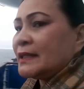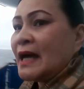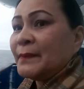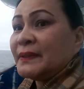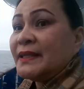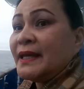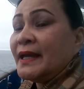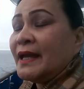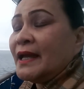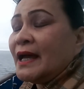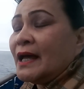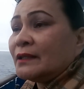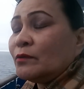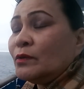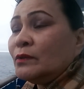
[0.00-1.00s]
ต่างประเทศ
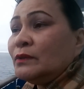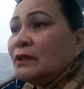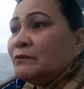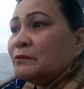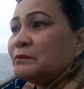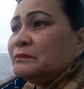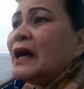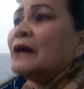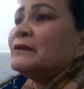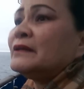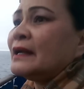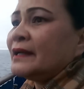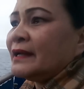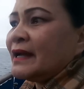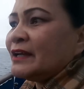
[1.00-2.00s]
ท่อนที่อ่ะ
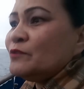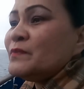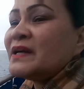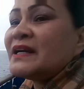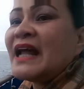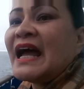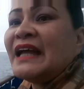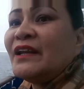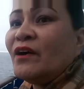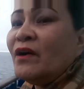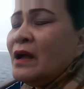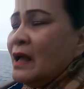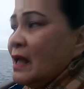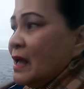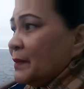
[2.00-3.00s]
ยังยังไงอยู่เมืองไทยเนาะ
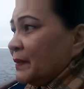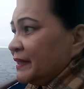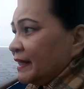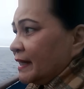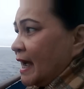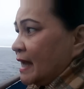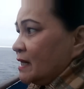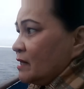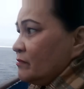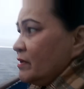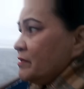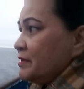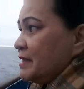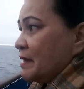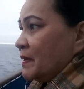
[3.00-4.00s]
บรรยากาศรี
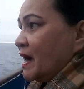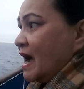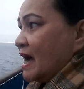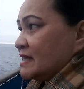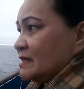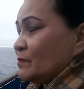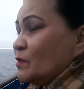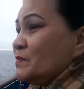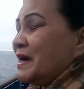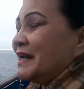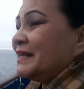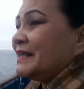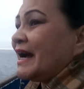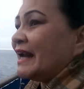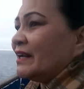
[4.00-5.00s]
วิวอย่างมันก็อาจจะบ่เหมื
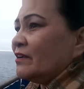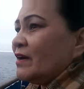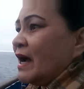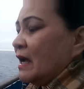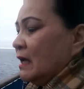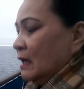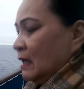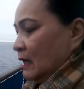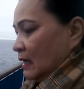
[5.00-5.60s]
อนกันเนาะค่ะ